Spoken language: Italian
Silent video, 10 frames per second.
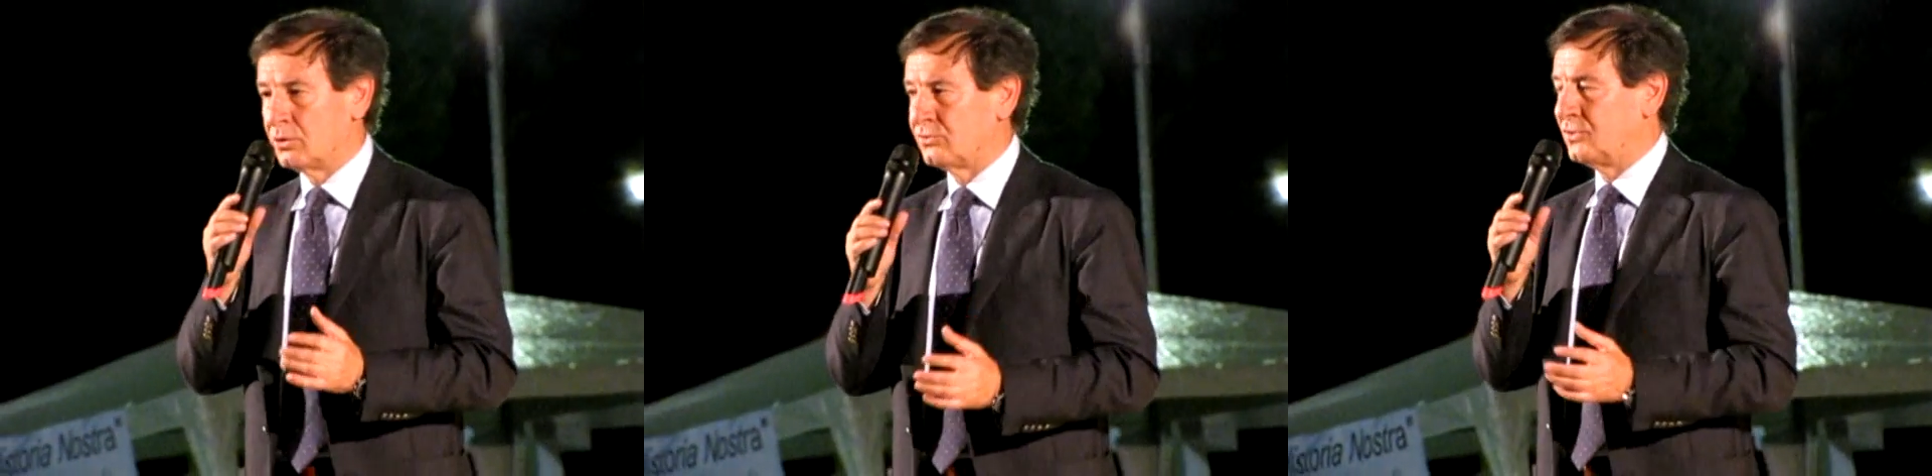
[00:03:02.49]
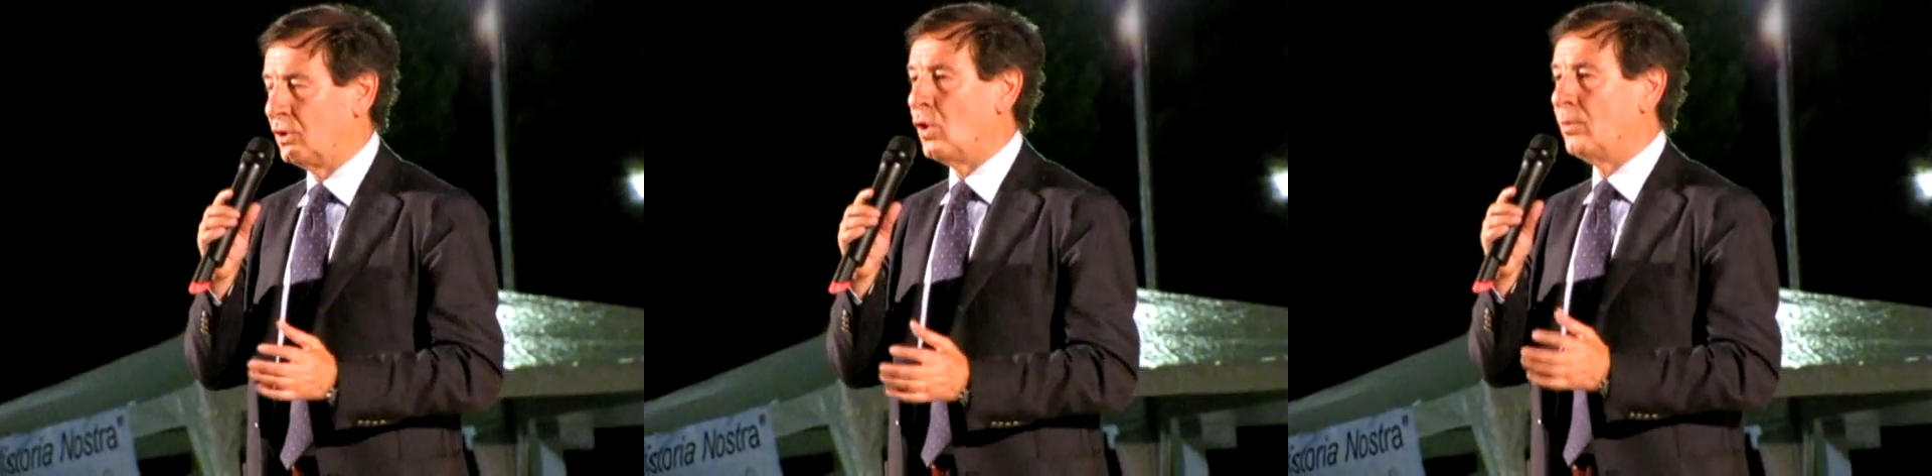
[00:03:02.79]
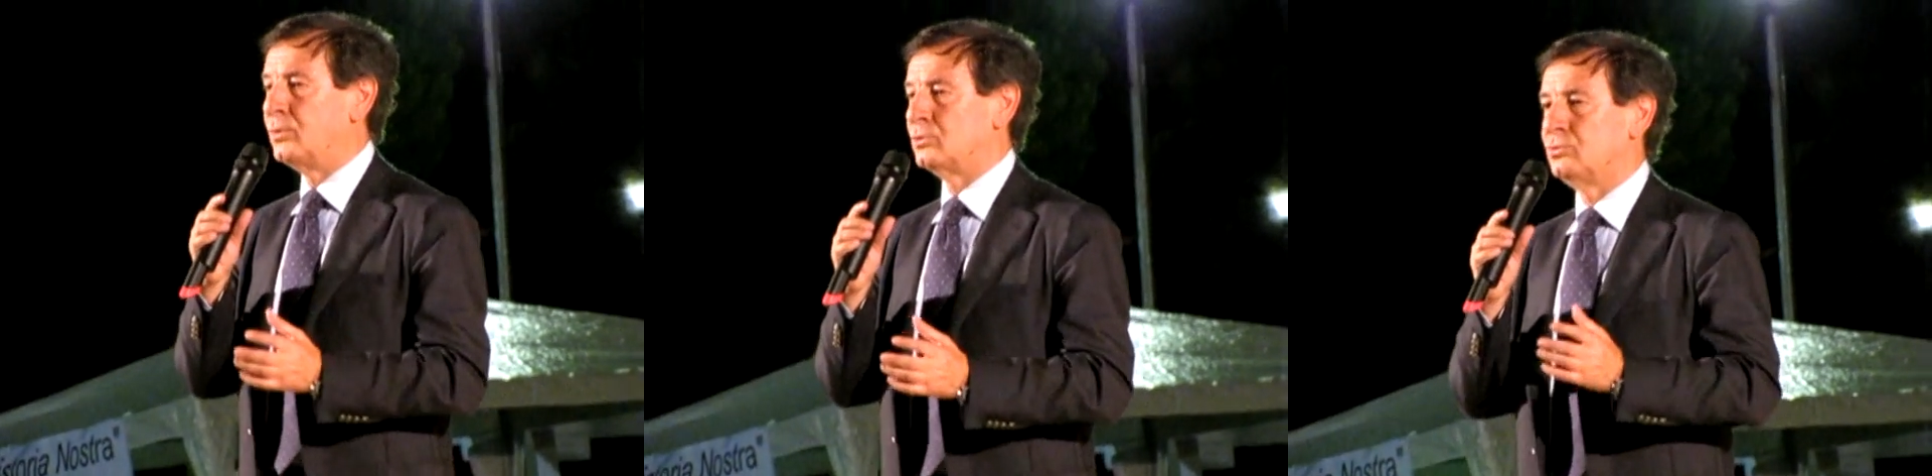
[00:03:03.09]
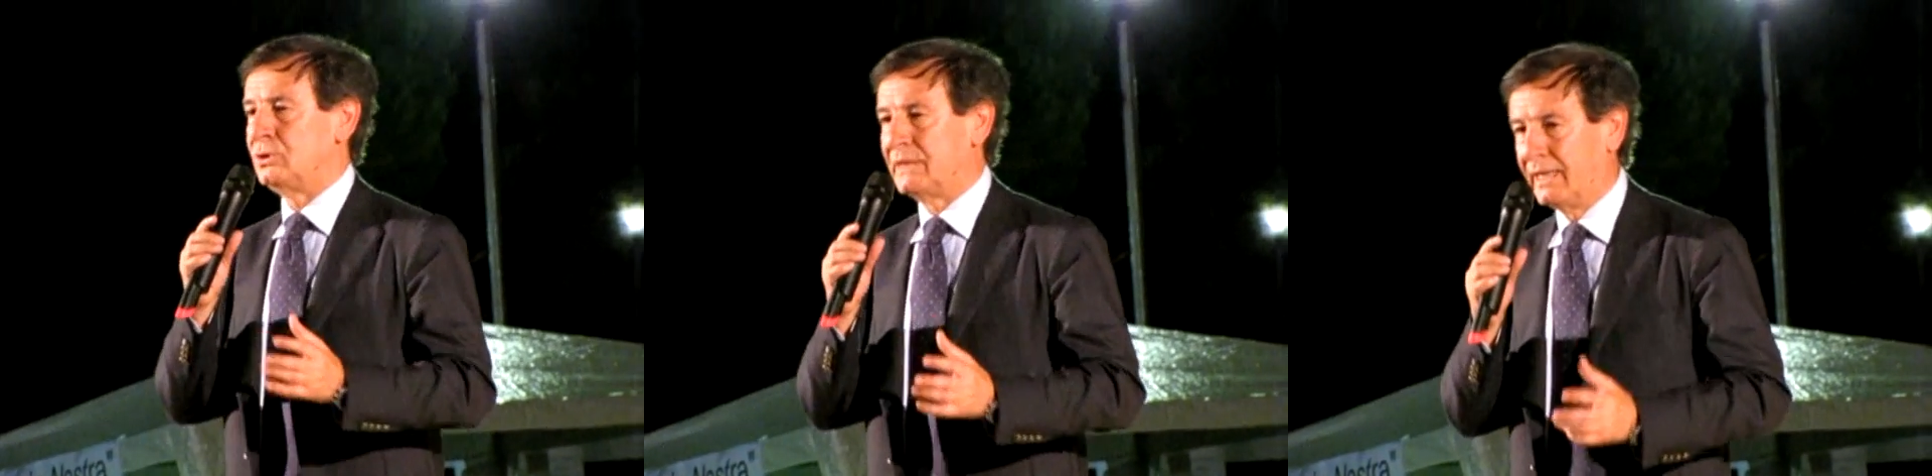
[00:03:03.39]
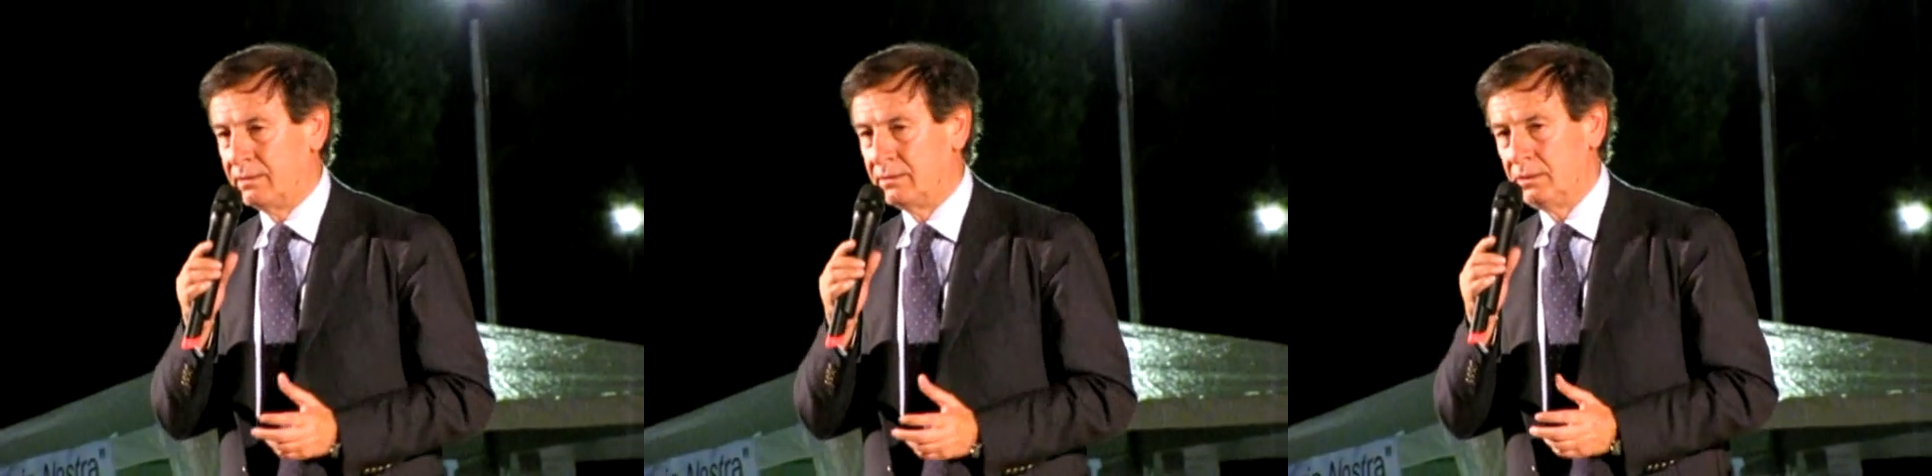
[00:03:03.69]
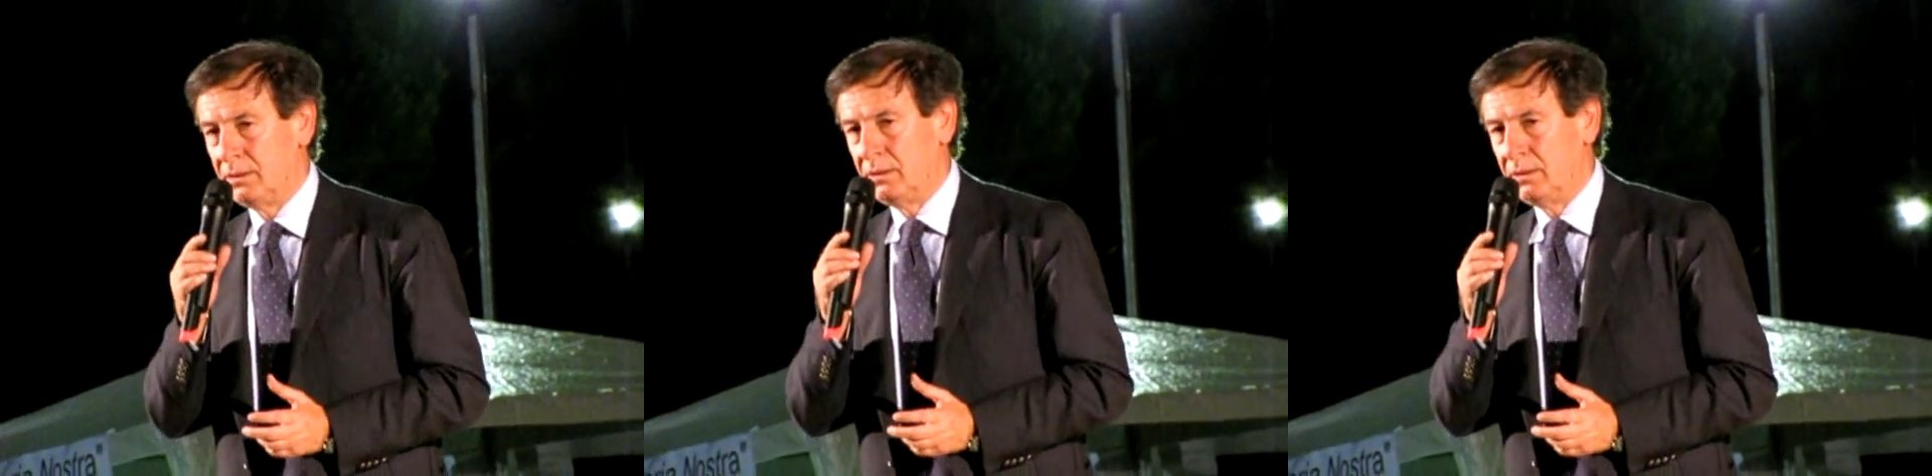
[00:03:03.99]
grosse opportunità.